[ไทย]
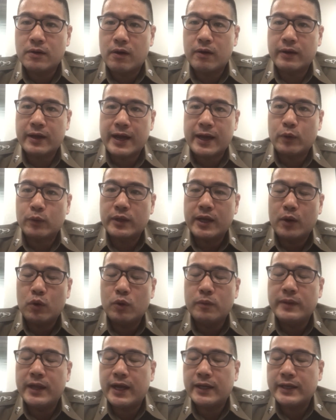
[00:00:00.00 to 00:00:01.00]
เกาะกลางลงทาง
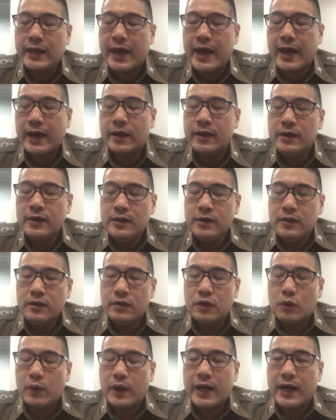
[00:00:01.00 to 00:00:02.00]
ร่วมทางแยก
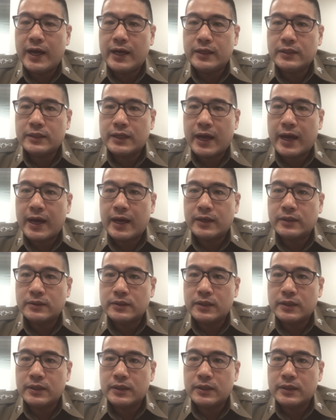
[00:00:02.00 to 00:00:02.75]
หรือว่าทาง